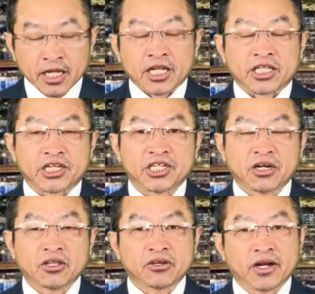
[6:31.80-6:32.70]
ta chỉ
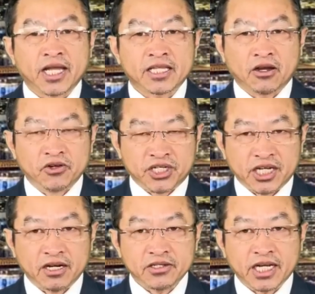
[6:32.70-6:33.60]
nói cho nên chờ
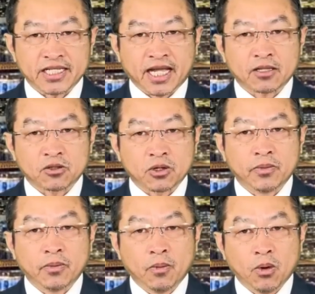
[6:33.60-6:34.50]
xia lấy chừng ta tao tôi
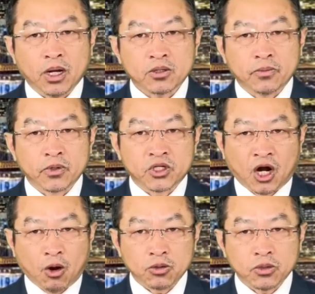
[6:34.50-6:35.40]
muốn mua tôi muốn
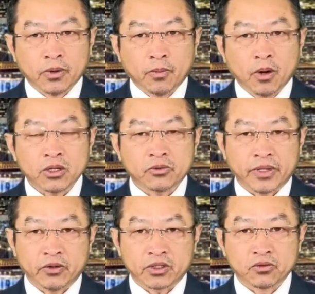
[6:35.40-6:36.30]
chầu tôi muốn mua tôi
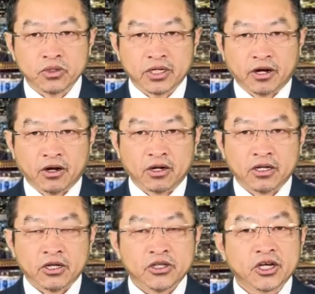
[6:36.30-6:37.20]
mình nhụa tu nó
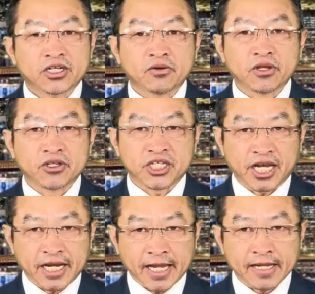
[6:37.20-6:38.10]
nhớ trong đời chế
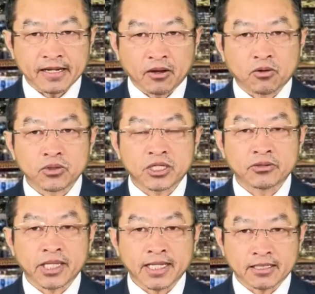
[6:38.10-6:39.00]
nên là cú sâu
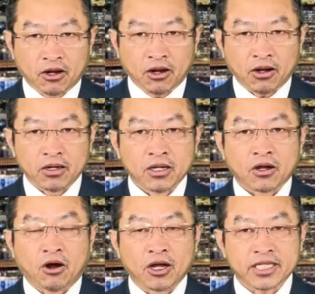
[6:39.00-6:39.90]
sáng trò
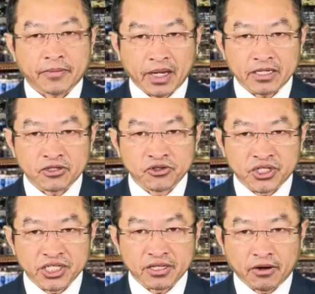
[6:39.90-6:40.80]
họ tới mình chủ
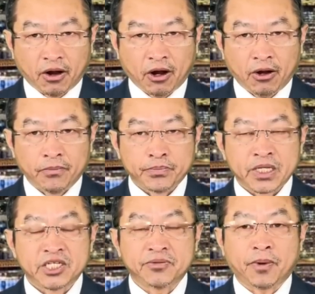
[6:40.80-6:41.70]
trì đó nó
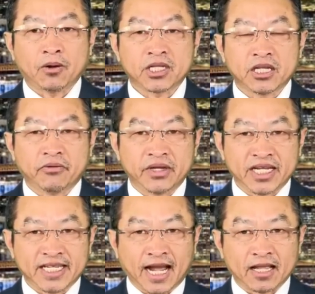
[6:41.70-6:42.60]
chỉ bảo thì cho vì
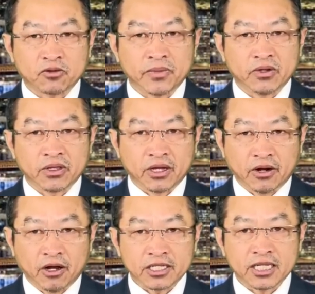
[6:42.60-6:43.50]
lý cha tụi mình đó
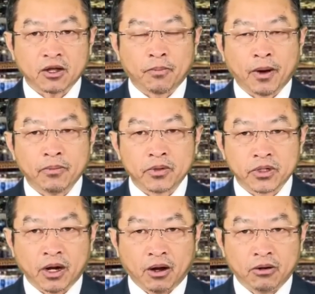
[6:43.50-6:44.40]
nó thiết tạo bông một đồ
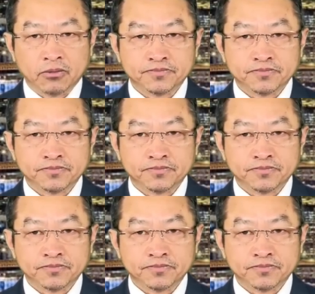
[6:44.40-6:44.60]
hậu